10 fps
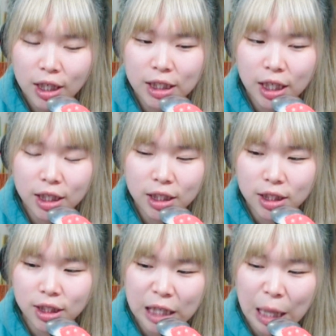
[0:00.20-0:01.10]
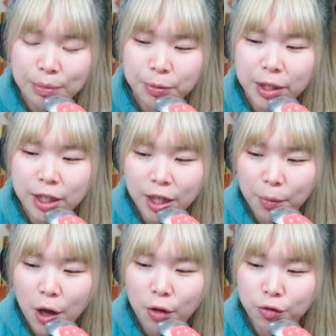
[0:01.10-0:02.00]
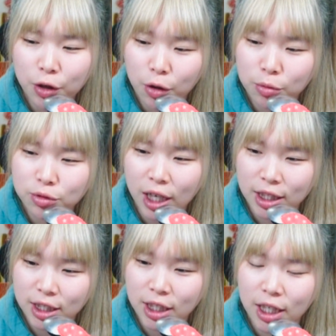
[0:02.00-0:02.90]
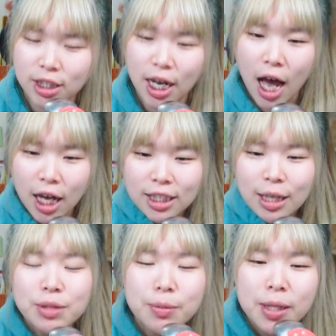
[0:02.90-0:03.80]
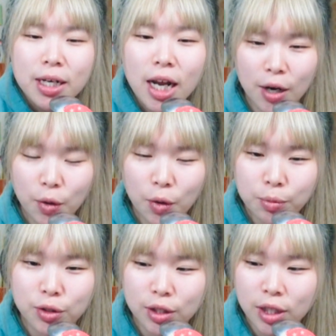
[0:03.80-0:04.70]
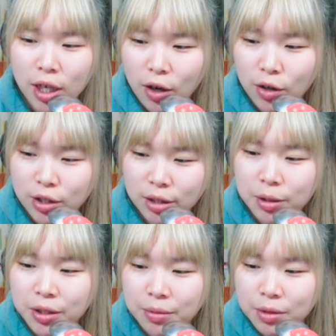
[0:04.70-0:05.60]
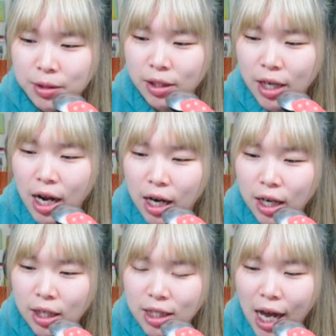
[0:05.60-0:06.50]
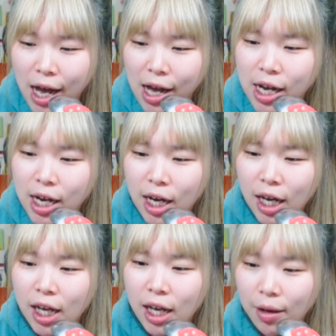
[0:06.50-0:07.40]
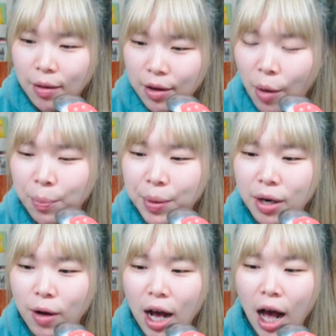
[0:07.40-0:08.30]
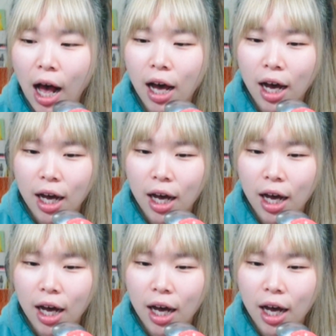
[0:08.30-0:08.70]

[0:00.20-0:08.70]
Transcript: 이제 31일 되면 우리 여러분 같이, 자 31일 날 여러분 12월 31일 날 자 연필과